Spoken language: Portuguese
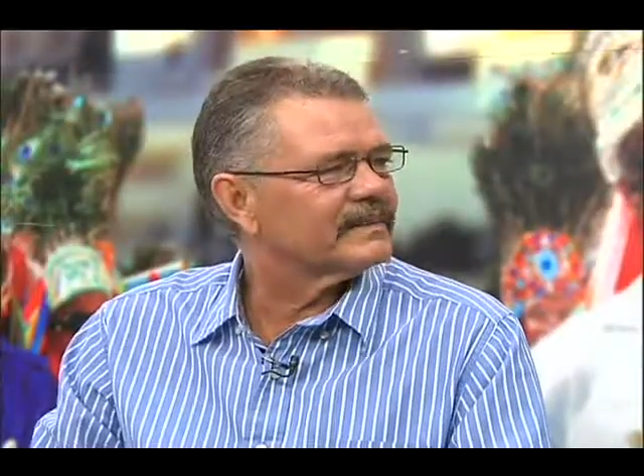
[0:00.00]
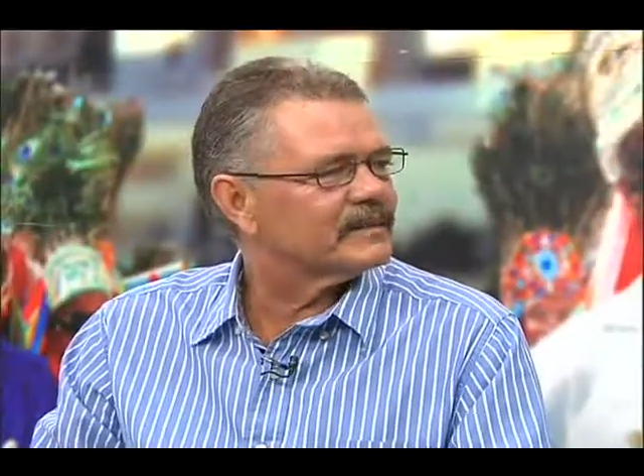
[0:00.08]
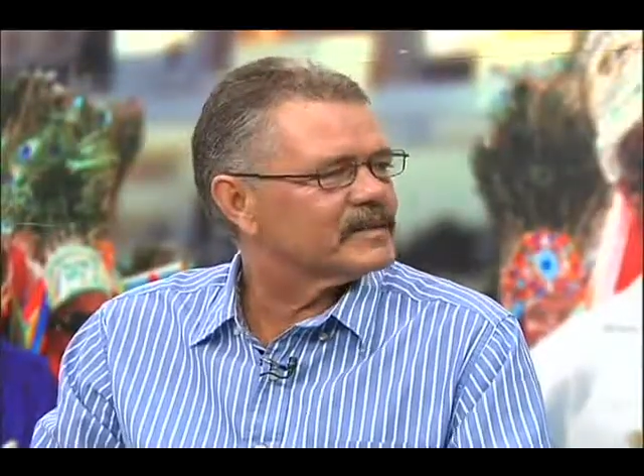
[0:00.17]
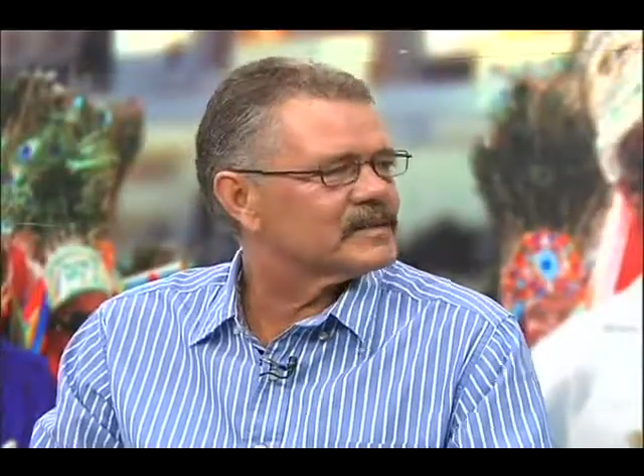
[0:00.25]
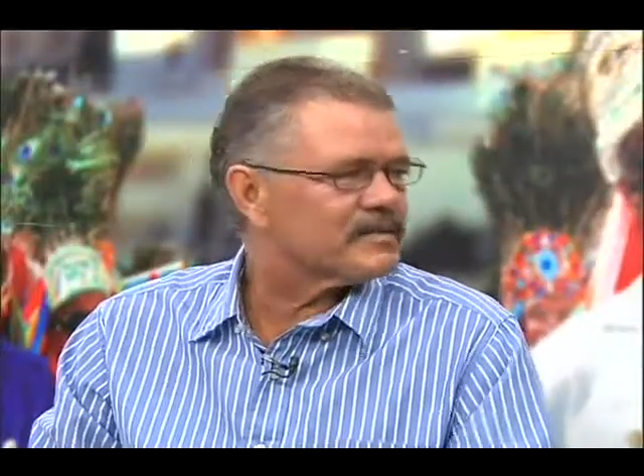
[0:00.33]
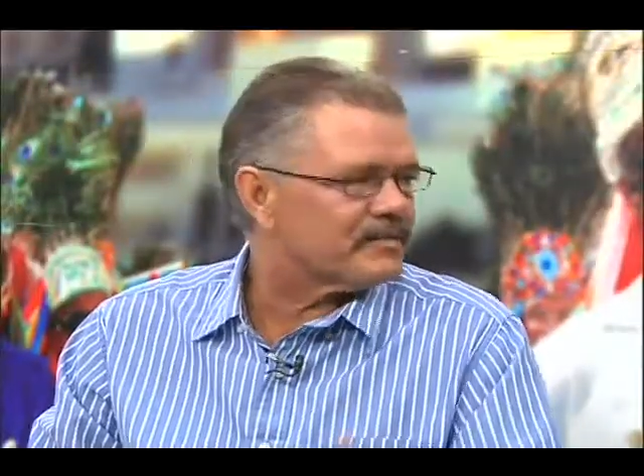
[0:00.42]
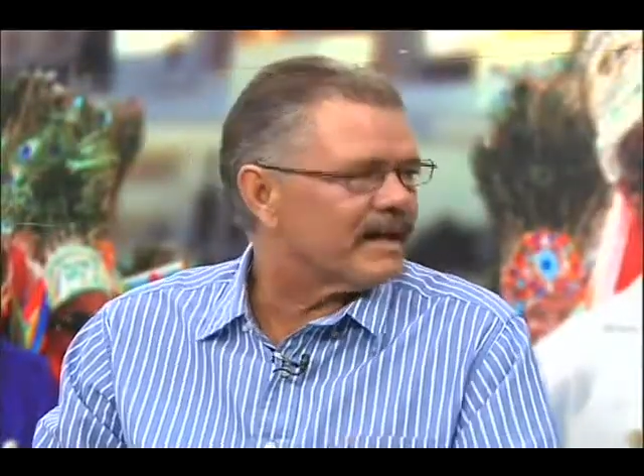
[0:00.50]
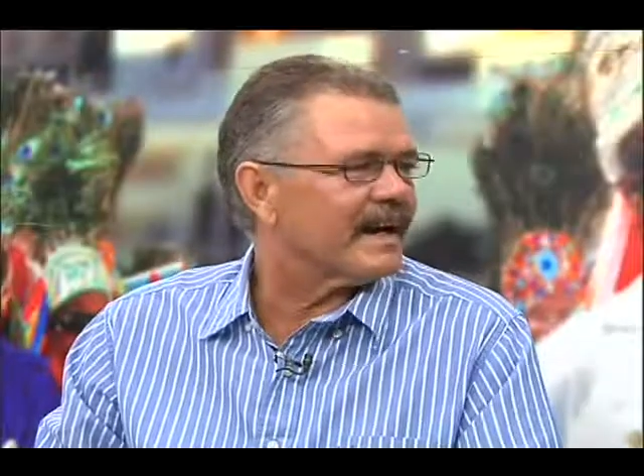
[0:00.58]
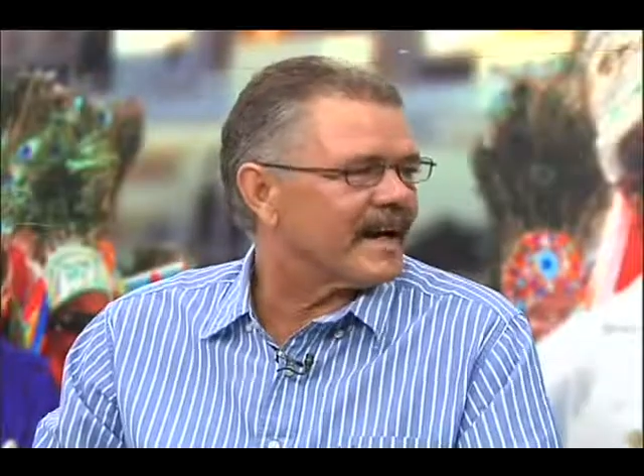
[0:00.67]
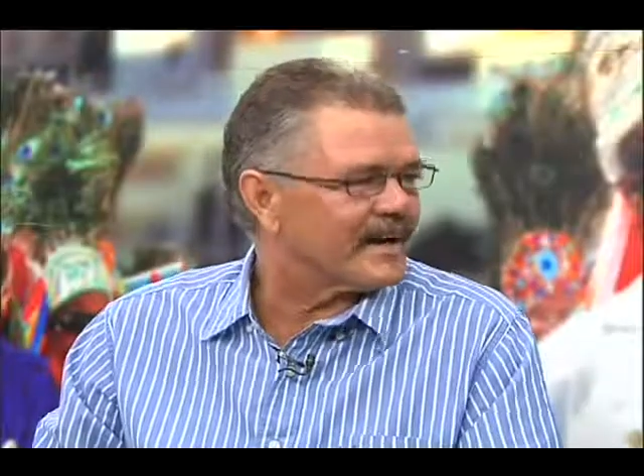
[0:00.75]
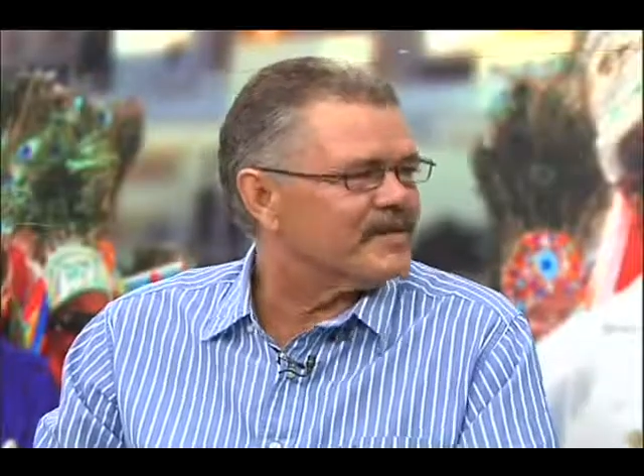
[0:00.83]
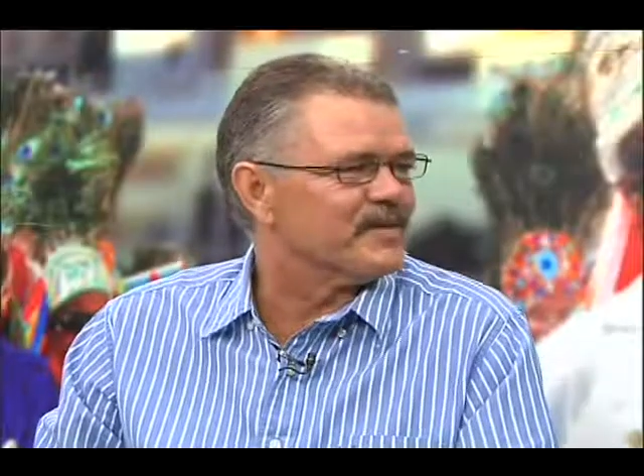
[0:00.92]
inclusive
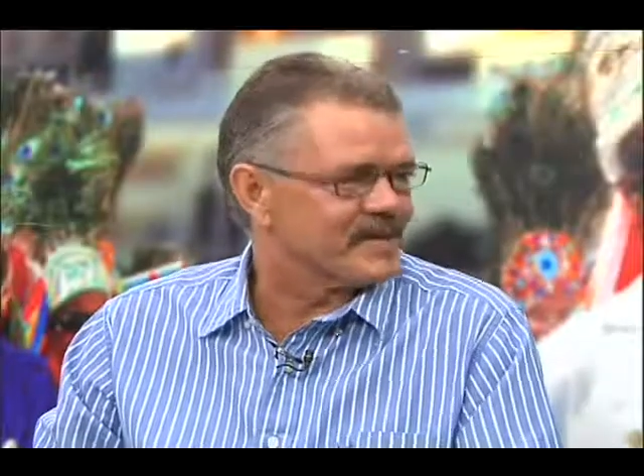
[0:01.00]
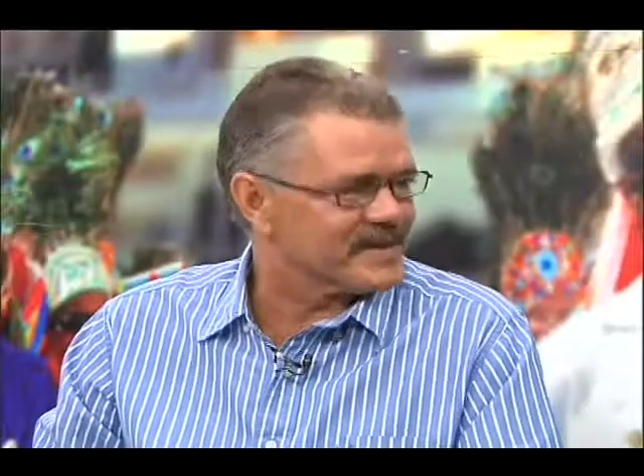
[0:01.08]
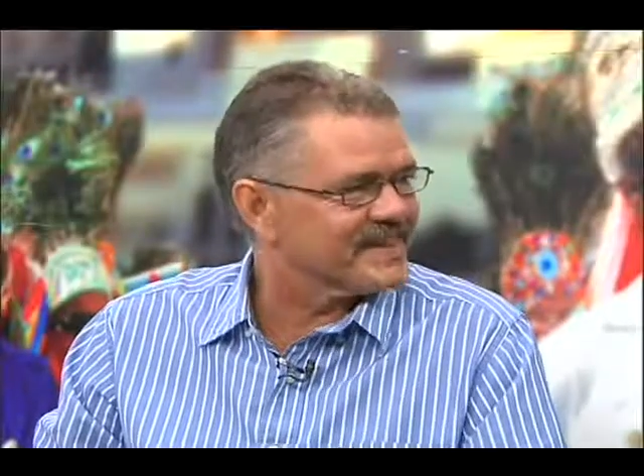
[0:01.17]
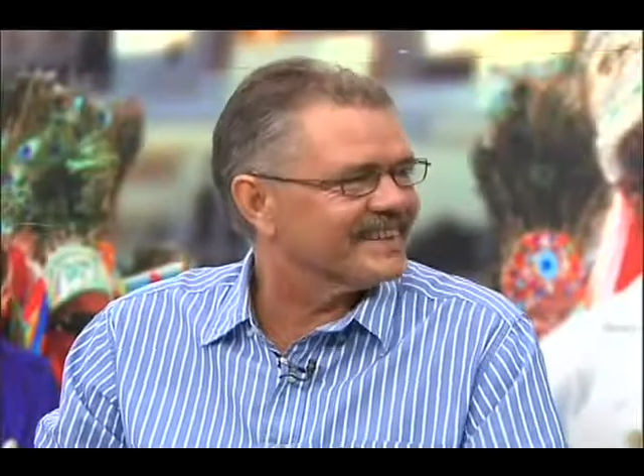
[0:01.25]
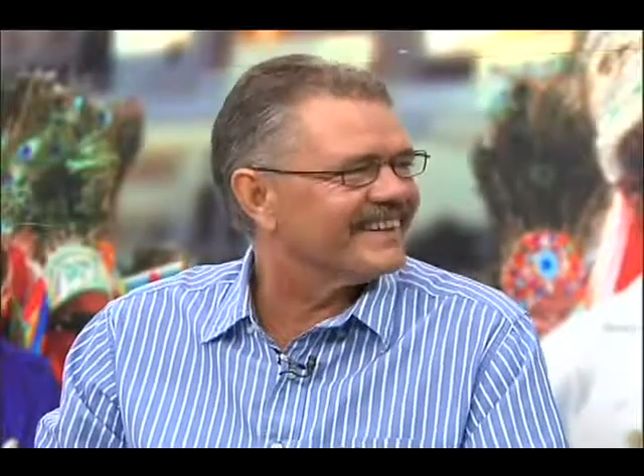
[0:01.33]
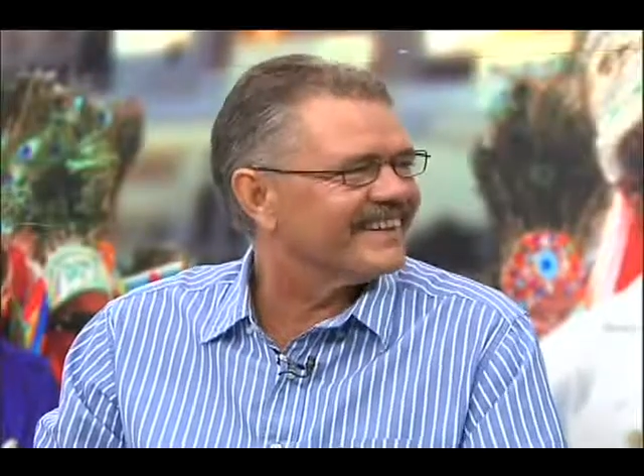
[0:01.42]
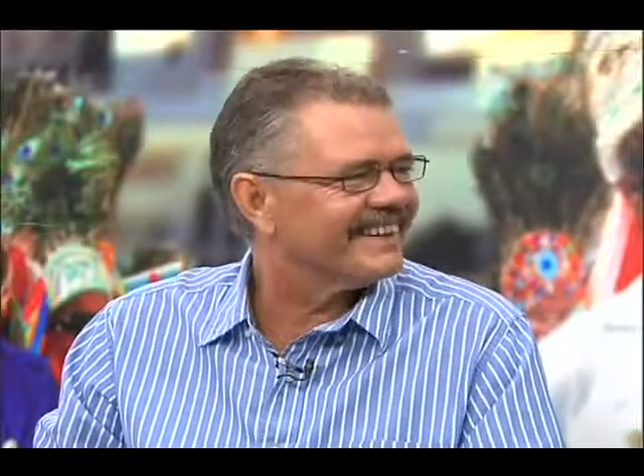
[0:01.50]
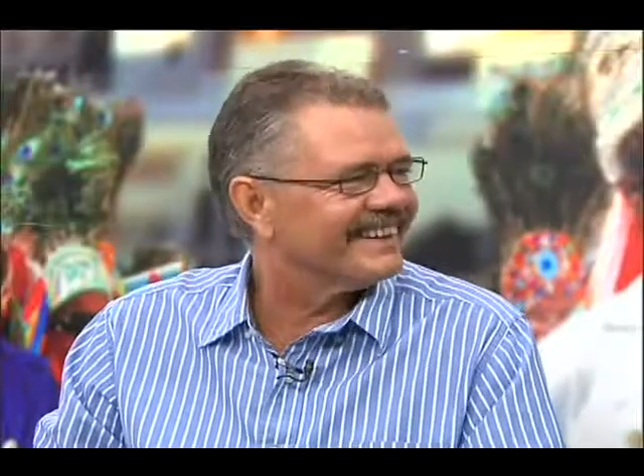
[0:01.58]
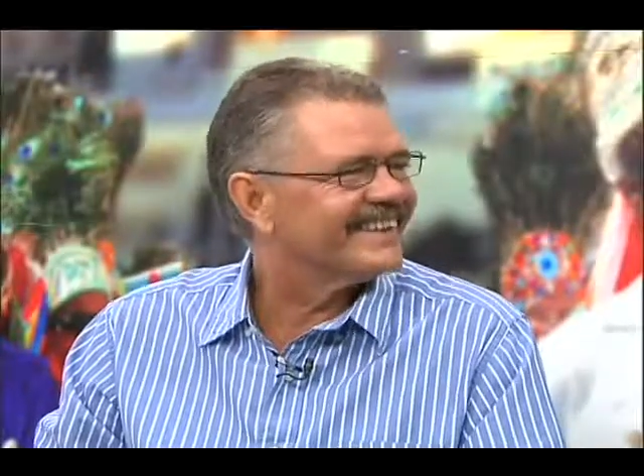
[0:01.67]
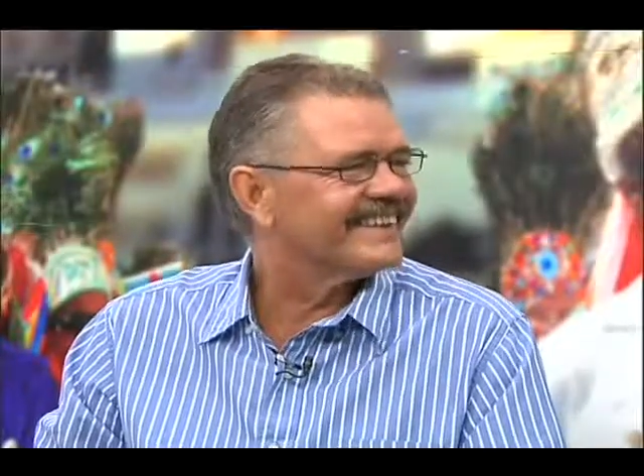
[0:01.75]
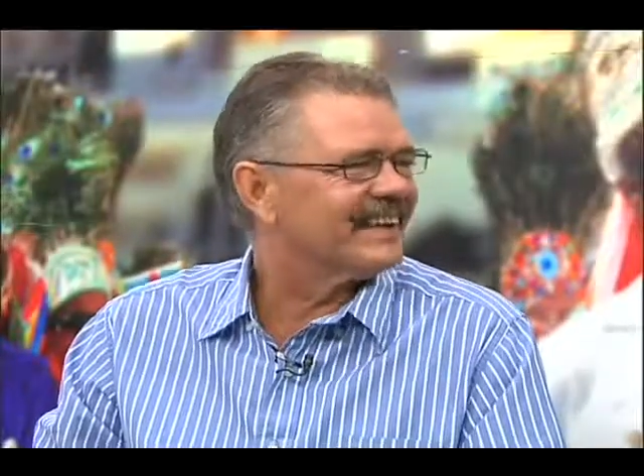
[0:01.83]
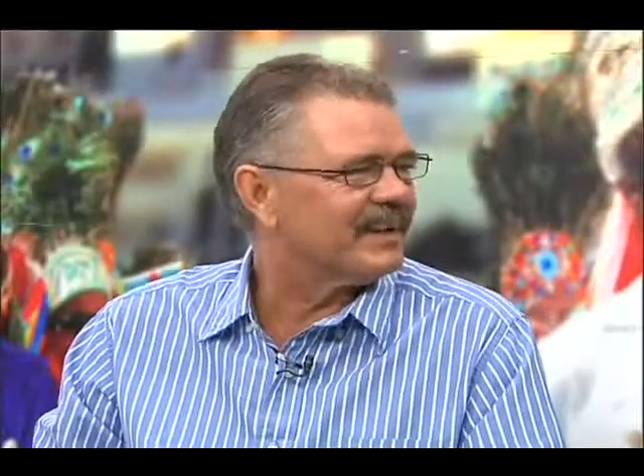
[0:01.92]
falar com você. Ué,
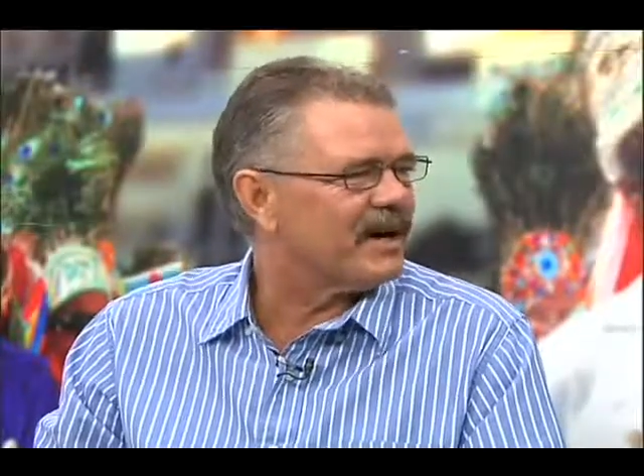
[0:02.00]
muito é